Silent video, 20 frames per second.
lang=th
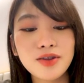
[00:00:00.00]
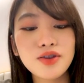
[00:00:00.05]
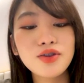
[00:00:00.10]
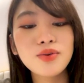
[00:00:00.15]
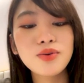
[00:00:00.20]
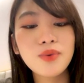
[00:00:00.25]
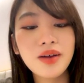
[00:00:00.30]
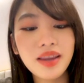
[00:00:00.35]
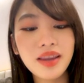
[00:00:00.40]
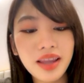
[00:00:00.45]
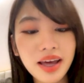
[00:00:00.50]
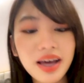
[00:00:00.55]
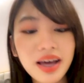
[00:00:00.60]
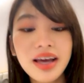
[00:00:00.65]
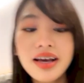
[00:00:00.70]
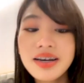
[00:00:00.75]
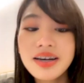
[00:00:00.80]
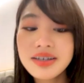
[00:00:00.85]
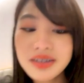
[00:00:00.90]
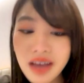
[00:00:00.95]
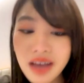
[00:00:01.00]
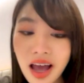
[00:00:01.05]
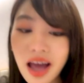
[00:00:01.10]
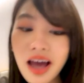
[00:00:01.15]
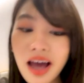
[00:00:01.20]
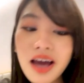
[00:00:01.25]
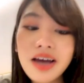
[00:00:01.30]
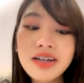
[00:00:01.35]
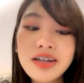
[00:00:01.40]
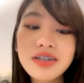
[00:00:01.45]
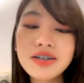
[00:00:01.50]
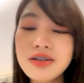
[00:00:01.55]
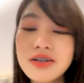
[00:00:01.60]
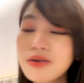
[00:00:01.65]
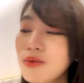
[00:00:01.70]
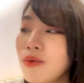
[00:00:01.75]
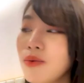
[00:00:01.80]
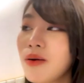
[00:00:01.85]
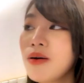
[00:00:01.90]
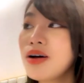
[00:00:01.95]
ตัวเล็กใช่ถึง
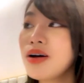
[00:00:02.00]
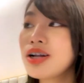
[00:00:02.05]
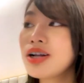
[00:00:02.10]
ว่า